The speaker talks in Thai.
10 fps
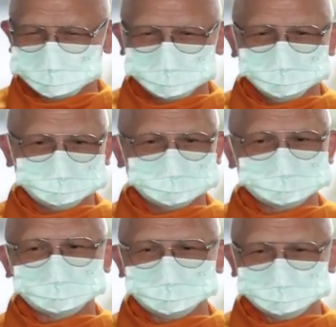ลวงพ่อกร
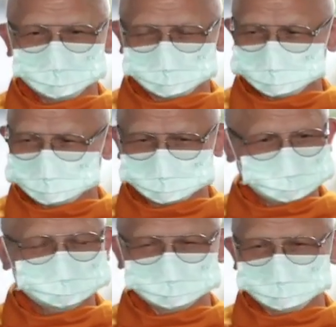องเนี่ยท่าน
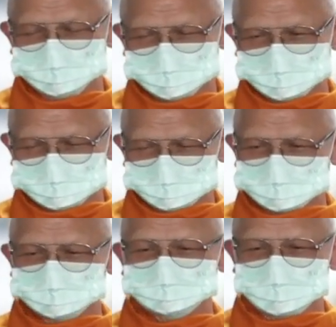อยู่ทาง
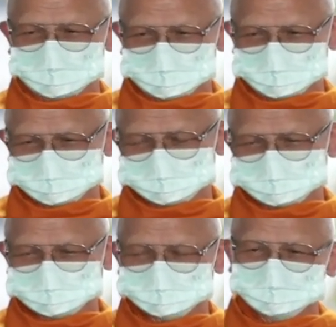ใต้นั่นหะ
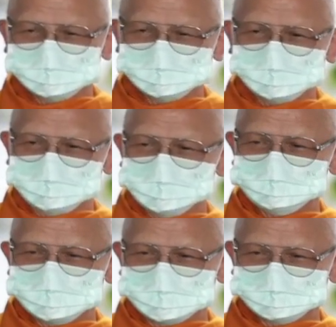ไปเยี่ยท่า
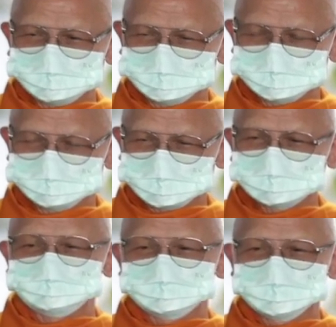นไปกาศ
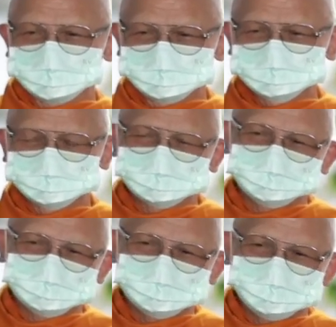ท่านท่าน
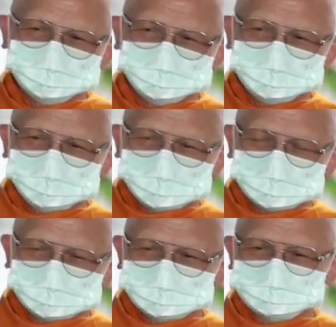
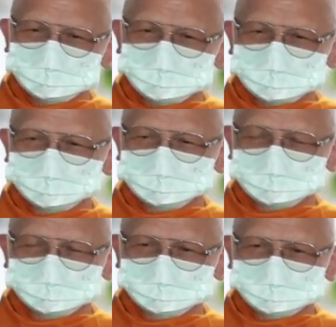ท่านบอกว่า
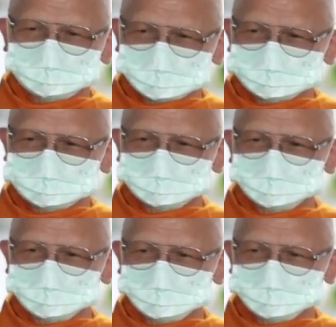ตรัสรู้
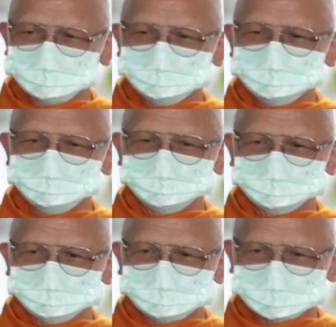คือ
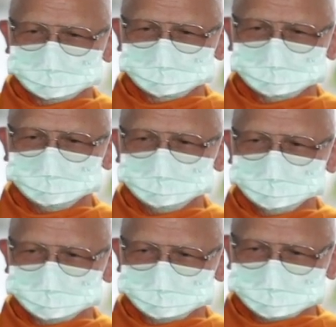ตัดกิเลส
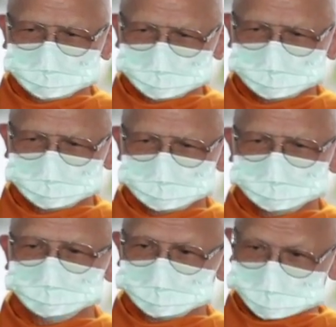ทิ้งแล้วก็
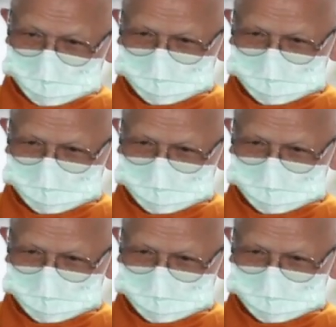รู้